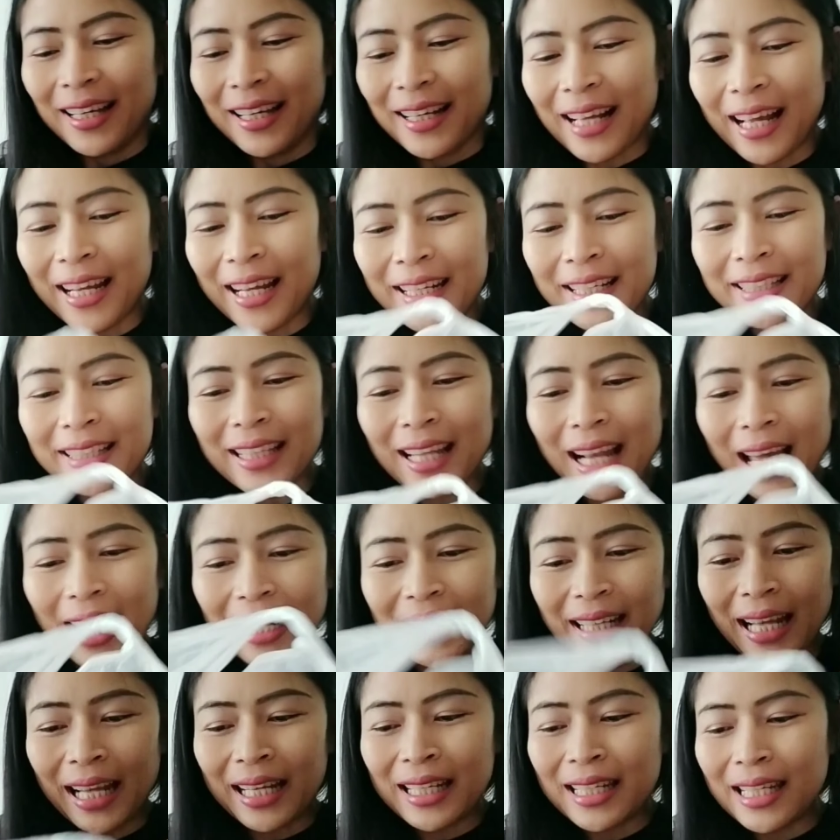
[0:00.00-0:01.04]
การเดินตลาด
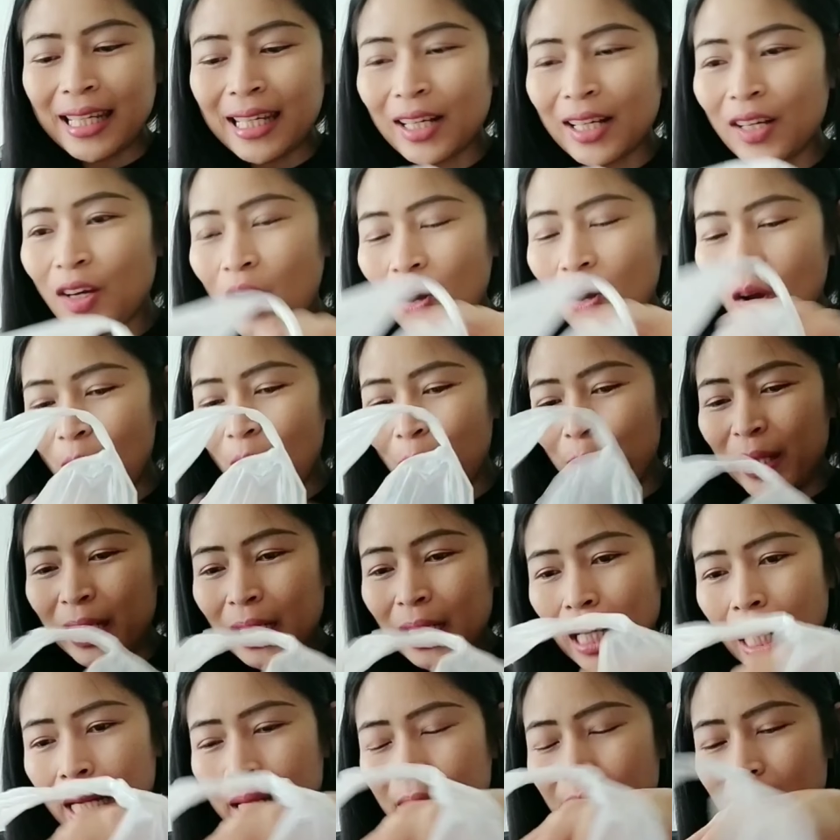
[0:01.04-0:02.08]
นัดนี่ก็เป็น
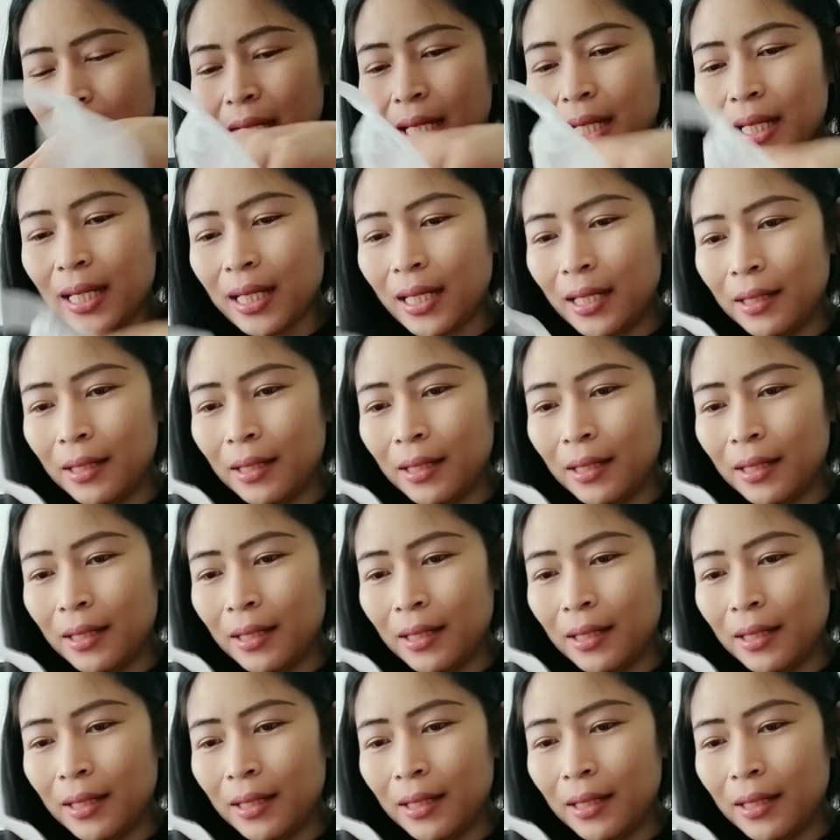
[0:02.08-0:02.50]
อะไรที่